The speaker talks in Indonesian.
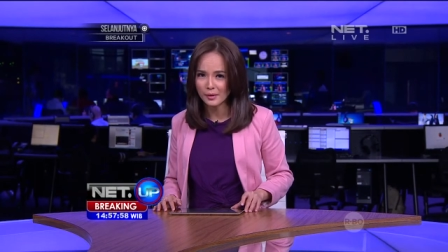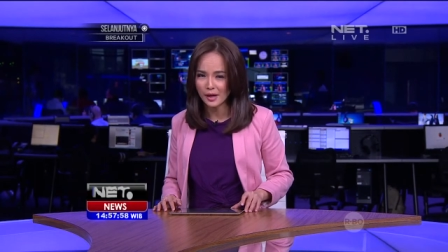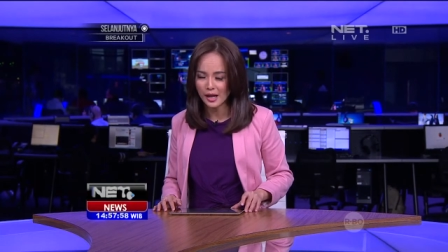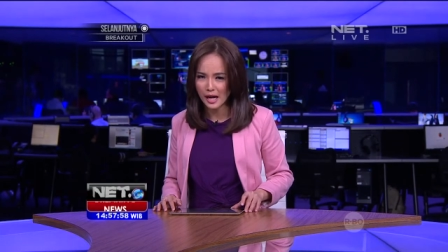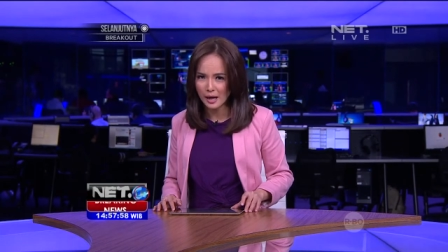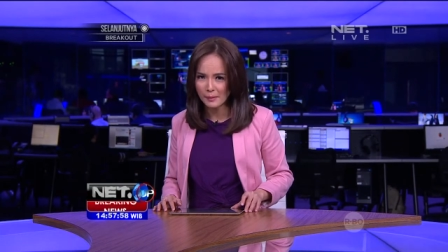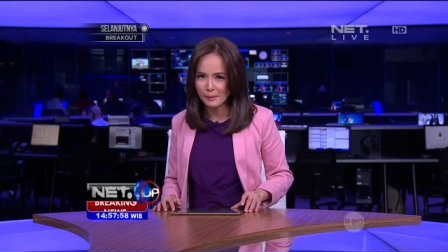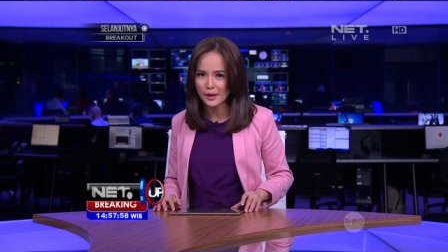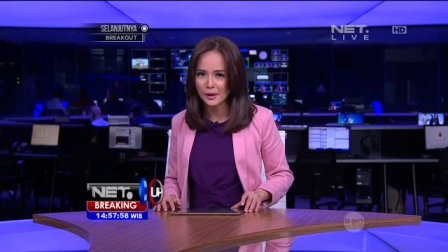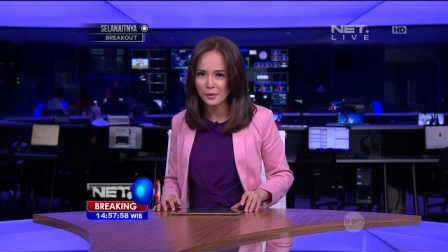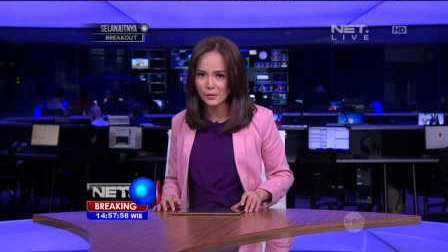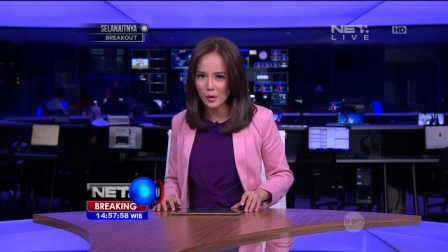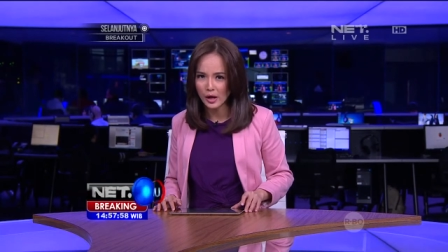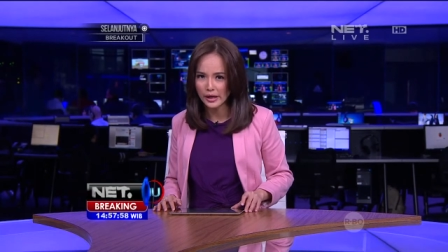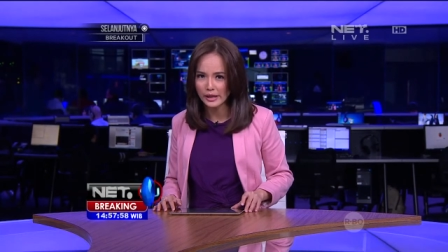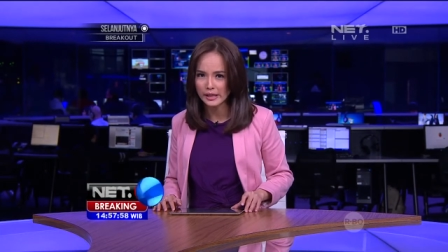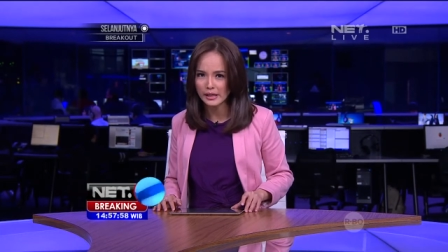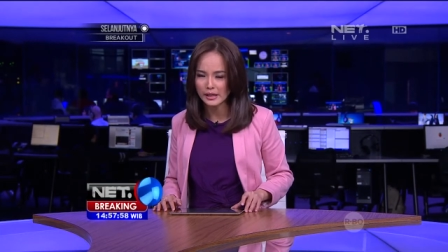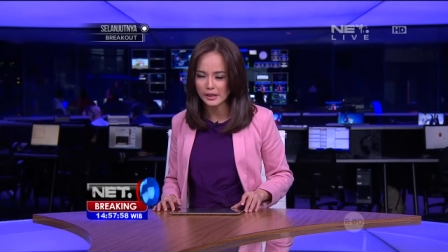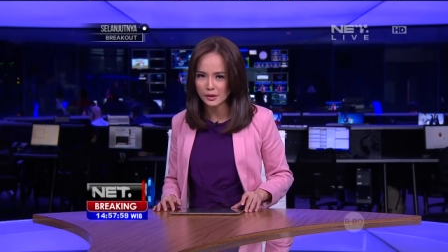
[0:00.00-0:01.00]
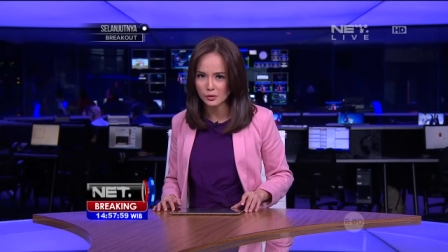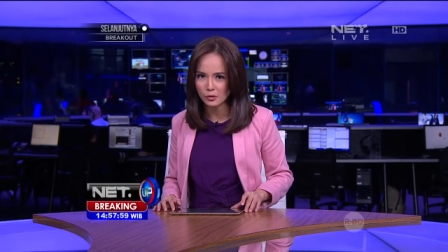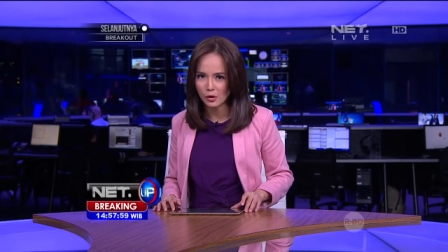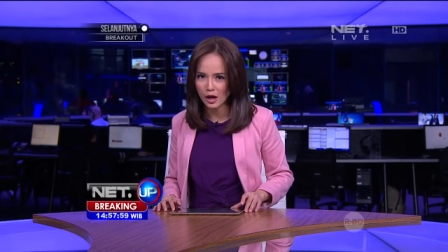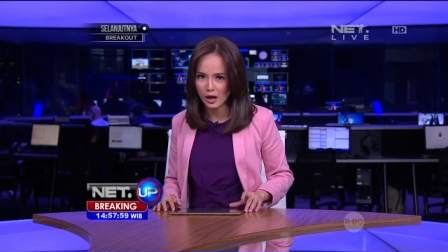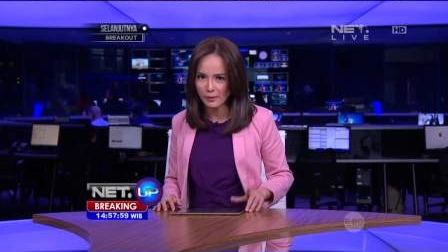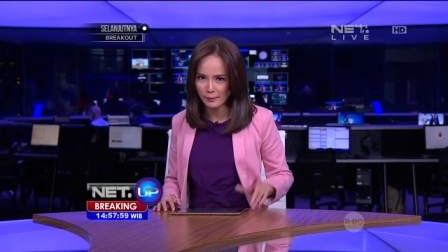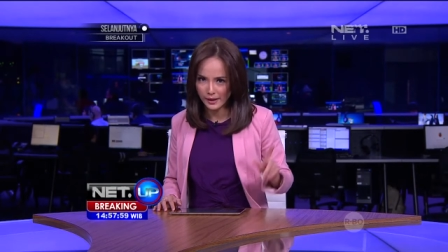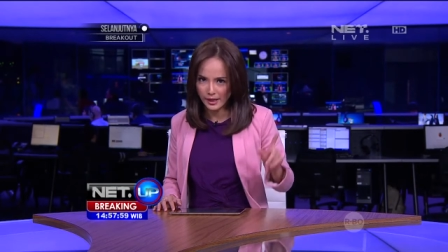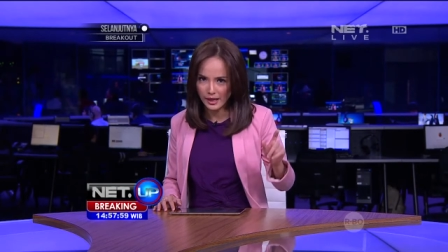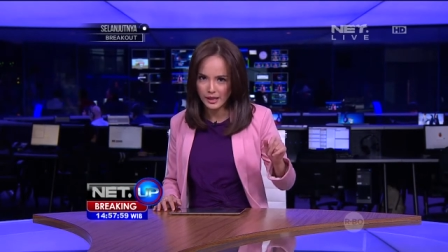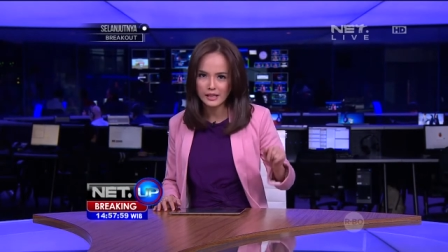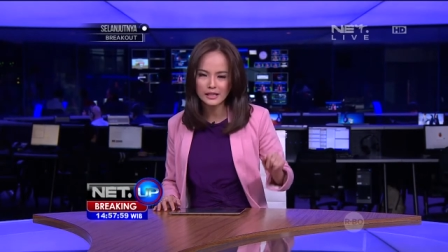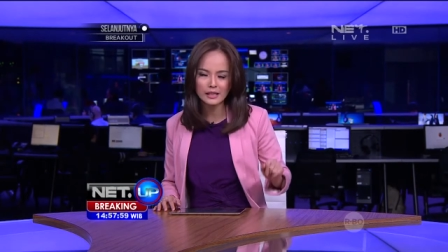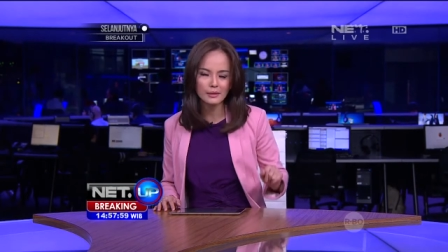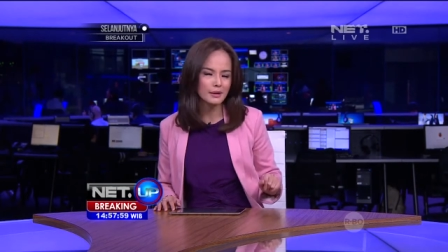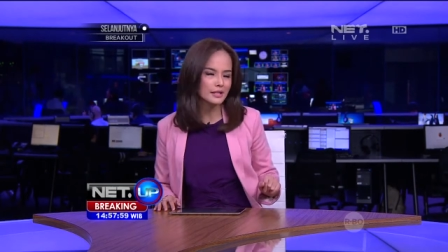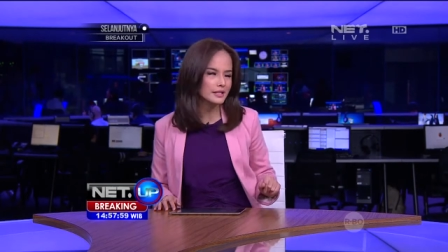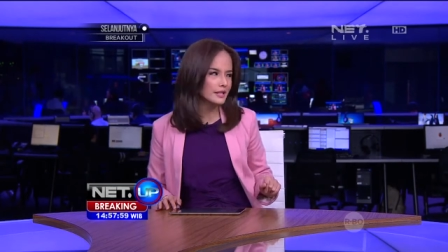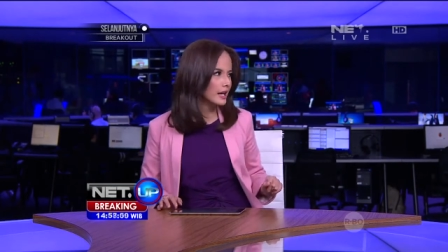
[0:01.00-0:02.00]
penangkapan Wakil Ketua KPK.
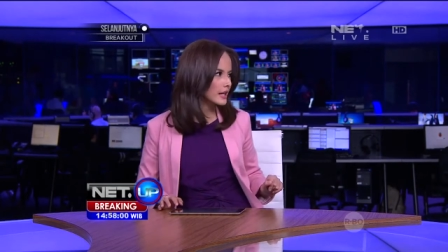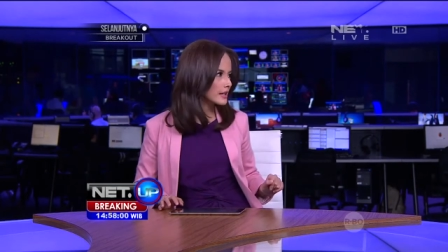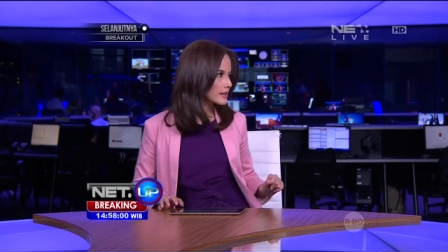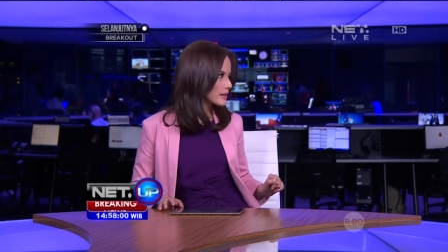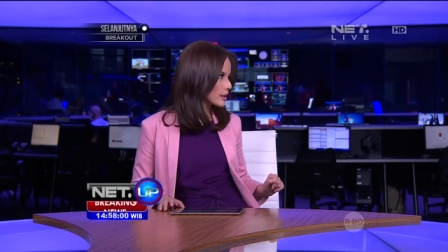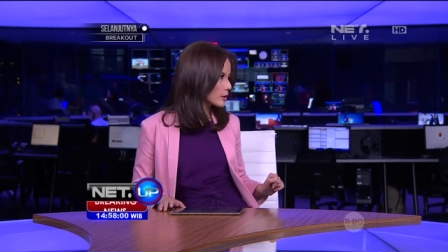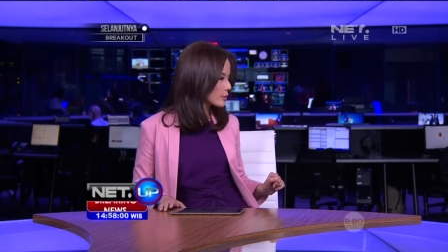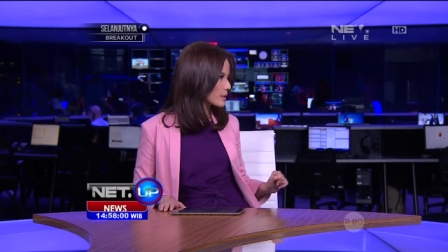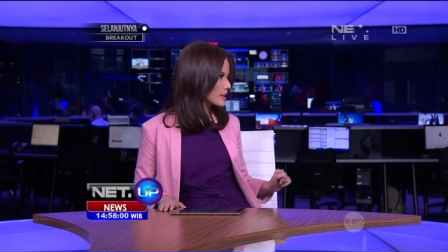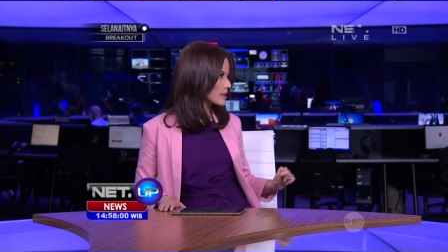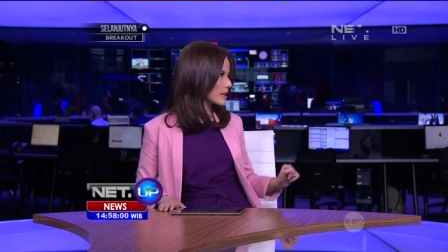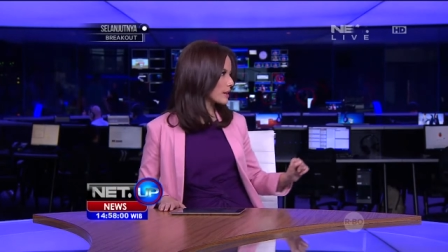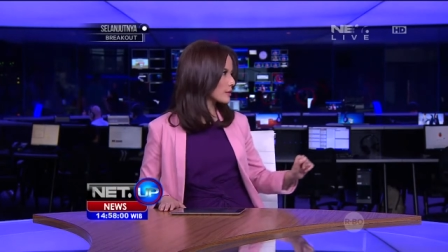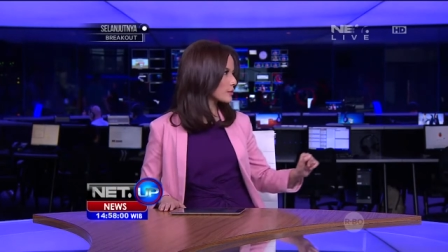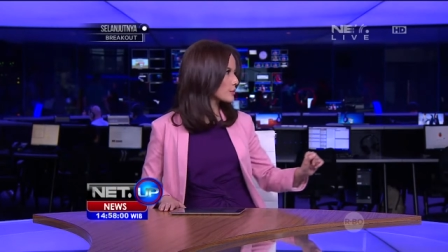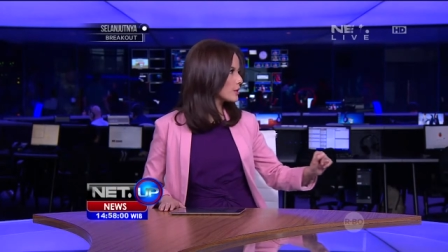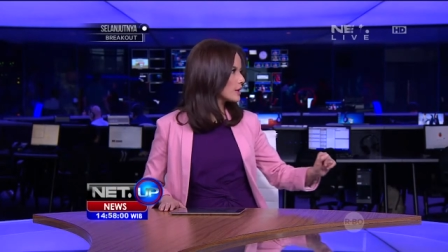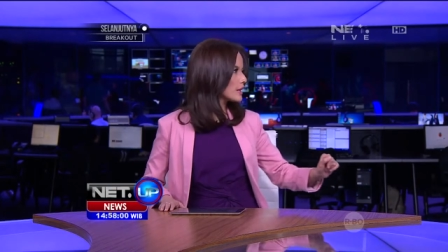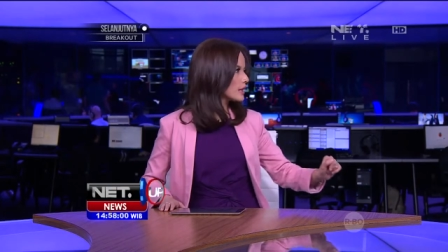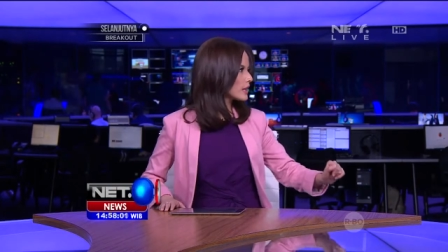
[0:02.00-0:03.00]
Kita bacakan satu persatu.